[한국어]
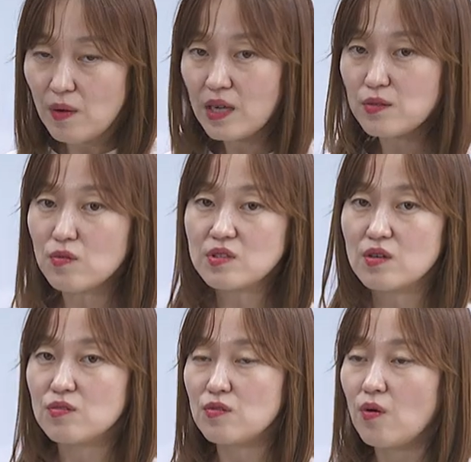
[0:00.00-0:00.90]

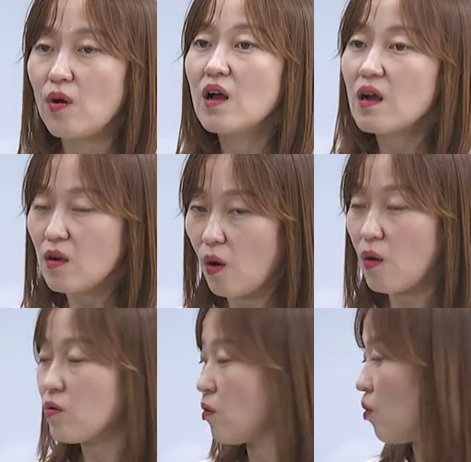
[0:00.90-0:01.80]
활동적으로
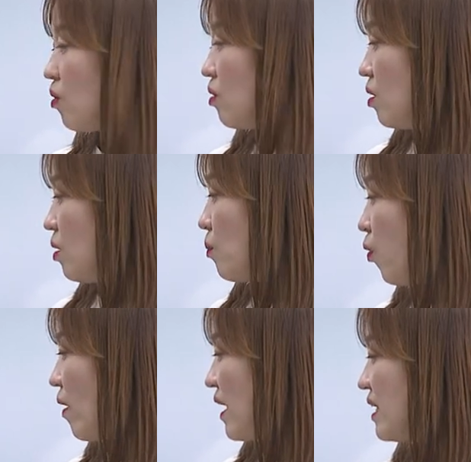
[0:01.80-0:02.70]
걷고
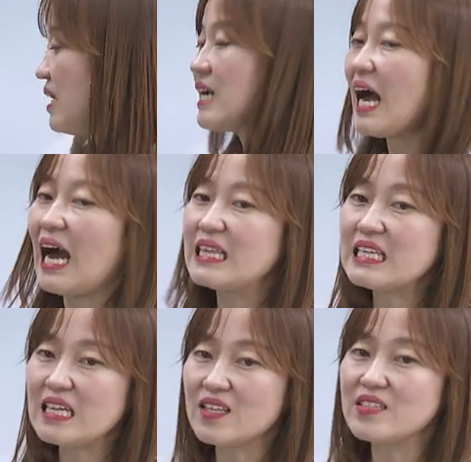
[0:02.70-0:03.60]
보행이
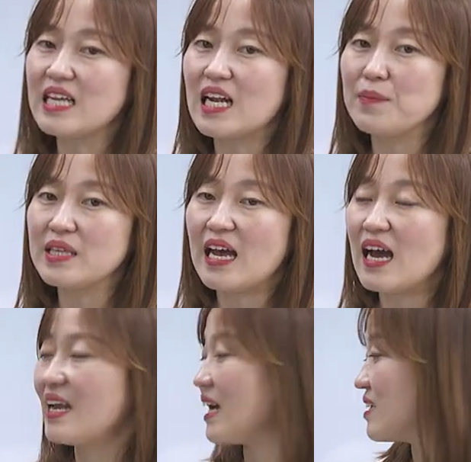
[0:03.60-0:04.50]
가능했던
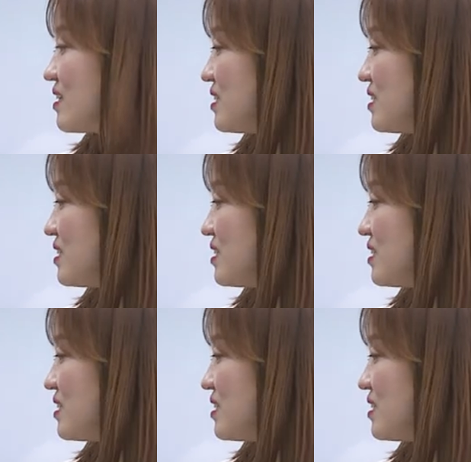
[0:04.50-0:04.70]
사람이다 라는